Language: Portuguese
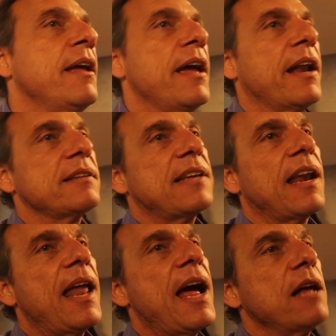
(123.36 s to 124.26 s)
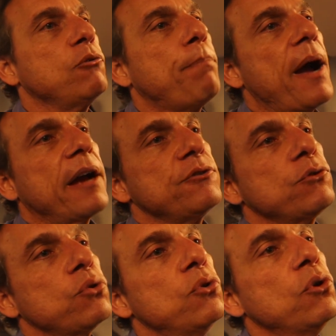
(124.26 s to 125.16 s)
Ela sai lá do Parque de
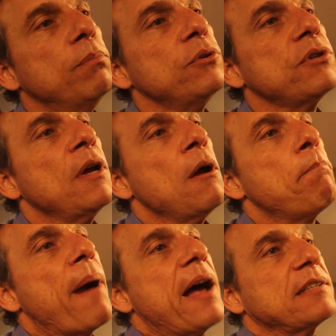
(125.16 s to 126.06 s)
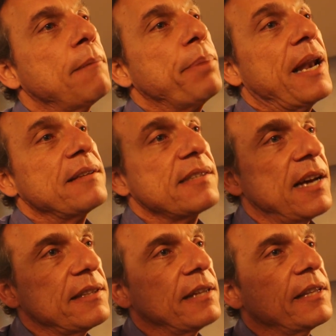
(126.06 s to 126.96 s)
Tubos, passa pela
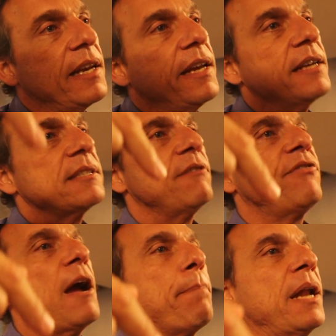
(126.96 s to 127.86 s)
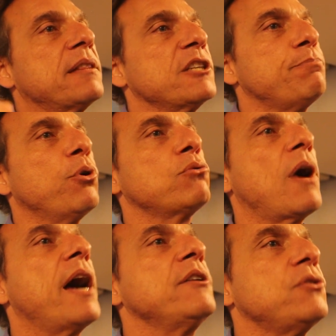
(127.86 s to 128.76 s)
Santa Teresa, vai pela
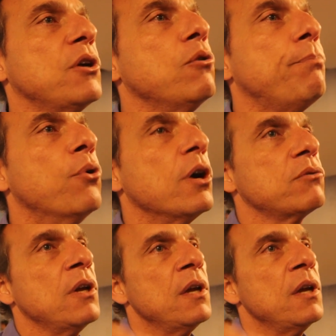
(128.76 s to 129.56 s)
Transportuária e chega um porto.